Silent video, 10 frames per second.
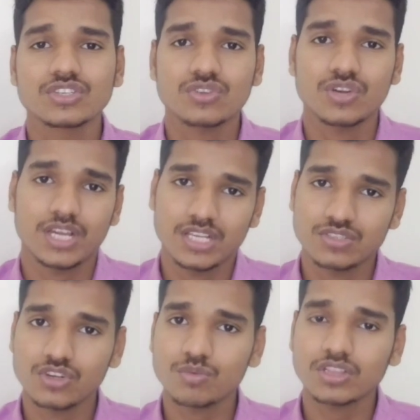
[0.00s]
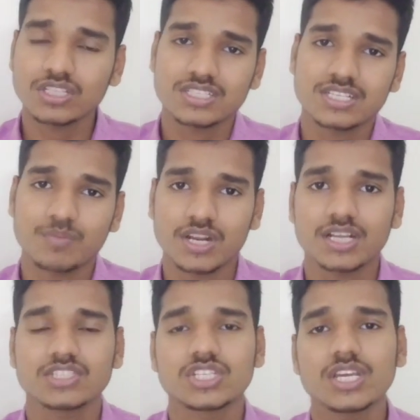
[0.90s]
সো এই জন্যই বলতেছি যে
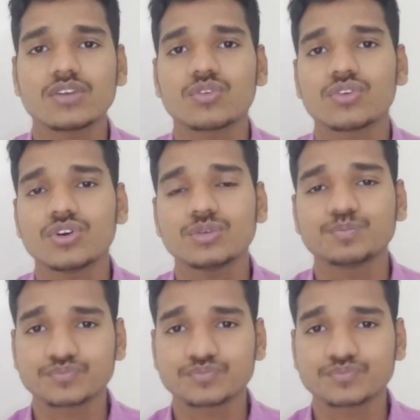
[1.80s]
আপনারা যেই কোনো